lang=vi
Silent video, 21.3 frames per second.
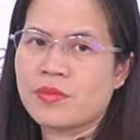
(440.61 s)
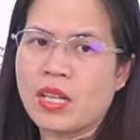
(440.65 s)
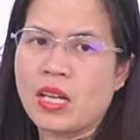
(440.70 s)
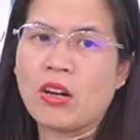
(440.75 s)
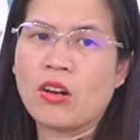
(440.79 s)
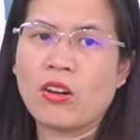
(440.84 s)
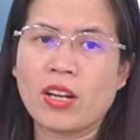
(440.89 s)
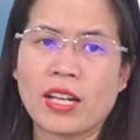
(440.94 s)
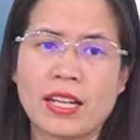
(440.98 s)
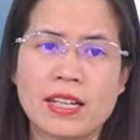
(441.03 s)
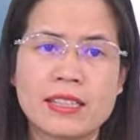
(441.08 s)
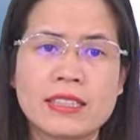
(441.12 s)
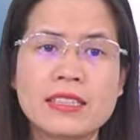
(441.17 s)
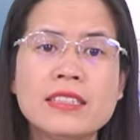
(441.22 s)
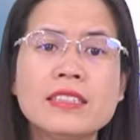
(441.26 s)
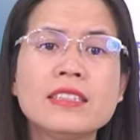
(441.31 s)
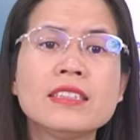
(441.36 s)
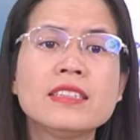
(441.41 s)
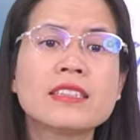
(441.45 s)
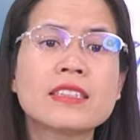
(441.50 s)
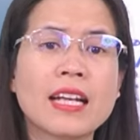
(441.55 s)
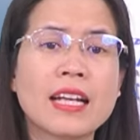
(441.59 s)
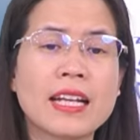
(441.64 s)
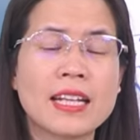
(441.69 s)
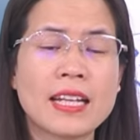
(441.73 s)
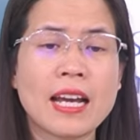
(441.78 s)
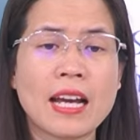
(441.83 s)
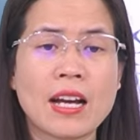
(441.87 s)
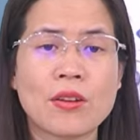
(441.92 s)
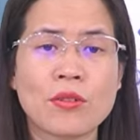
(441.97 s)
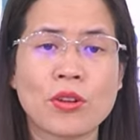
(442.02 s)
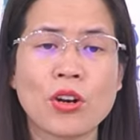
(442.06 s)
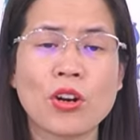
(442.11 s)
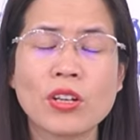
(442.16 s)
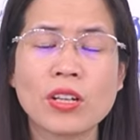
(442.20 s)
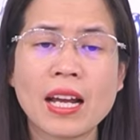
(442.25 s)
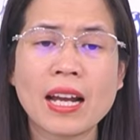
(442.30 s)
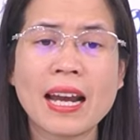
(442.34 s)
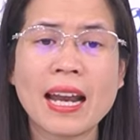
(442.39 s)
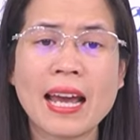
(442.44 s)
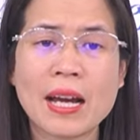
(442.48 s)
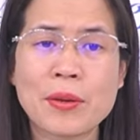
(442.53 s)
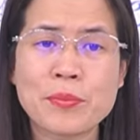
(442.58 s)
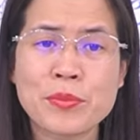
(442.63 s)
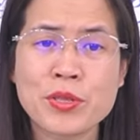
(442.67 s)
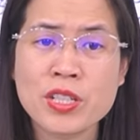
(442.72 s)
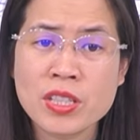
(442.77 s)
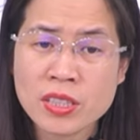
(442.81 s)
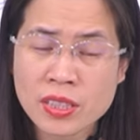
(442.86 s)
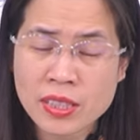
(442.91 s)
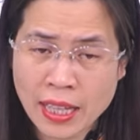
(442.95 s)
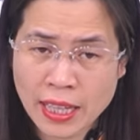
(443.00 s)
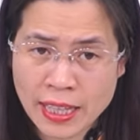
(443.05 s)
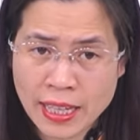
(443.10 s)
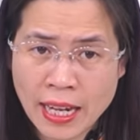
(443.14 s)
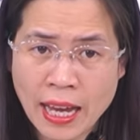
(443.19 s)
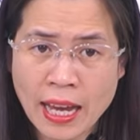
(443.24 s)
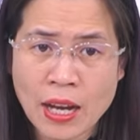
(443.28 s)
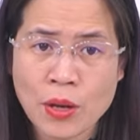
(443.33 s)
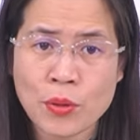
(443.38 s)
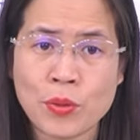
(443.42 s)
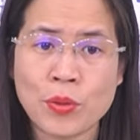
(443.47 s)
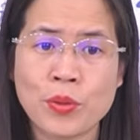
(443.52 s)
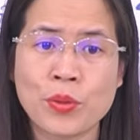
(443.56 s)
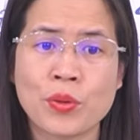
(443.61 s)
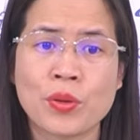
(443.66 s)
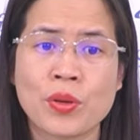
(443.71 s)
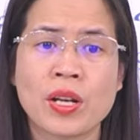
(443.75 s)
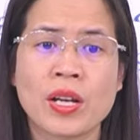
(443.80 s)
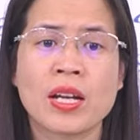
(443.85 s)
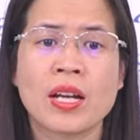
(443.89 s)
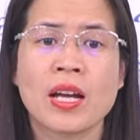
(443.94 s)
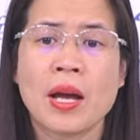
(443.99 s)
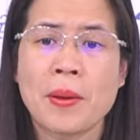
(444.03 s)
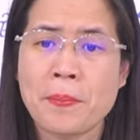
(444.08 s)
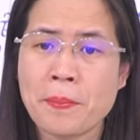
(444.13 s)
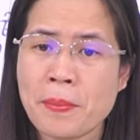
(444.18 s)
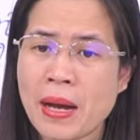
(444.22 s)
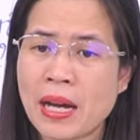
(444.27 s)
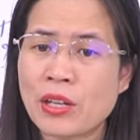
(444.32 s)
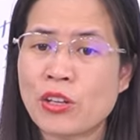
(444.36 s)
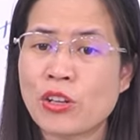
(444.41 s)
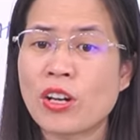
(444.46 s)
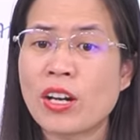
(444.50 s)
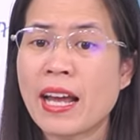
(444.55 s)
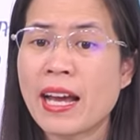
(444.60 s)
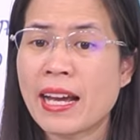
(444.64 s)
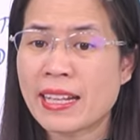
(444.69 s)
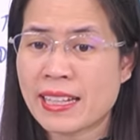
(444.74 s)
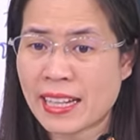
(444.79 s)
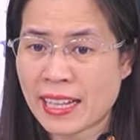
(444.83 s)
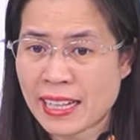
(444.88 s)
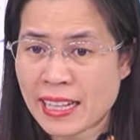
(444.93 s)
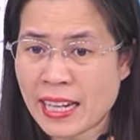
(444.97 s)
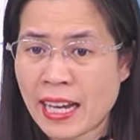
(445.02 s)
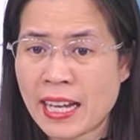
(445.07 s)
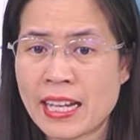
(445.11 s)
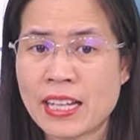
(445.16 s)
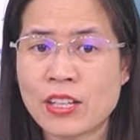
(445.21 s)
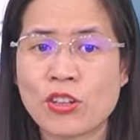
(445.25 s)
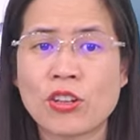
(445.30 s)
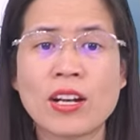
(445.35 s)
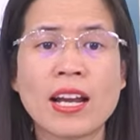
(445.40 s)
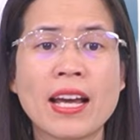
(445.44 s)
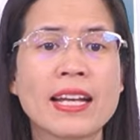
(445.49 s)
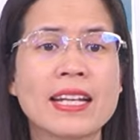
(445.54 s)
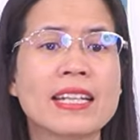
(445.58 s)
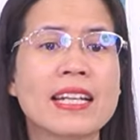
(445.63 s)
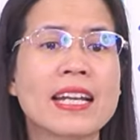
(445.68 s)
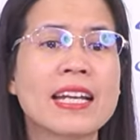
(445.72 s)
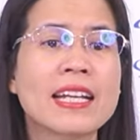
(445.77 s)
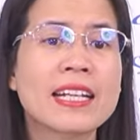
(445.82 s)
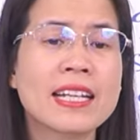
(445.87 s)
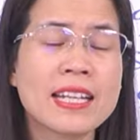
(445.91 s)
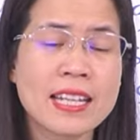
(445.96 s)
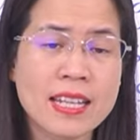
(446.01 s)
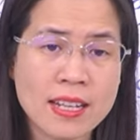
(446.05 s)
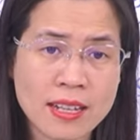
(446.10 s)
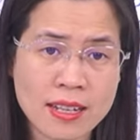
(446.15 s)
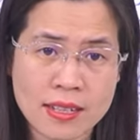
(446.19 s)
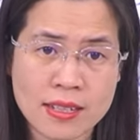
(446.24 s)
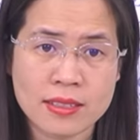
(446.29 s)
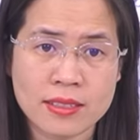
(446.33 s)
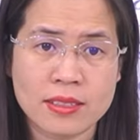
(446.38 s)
hỏi là như thế nào con đã làm như thế nào mà nó lại thế này nó lại thế kia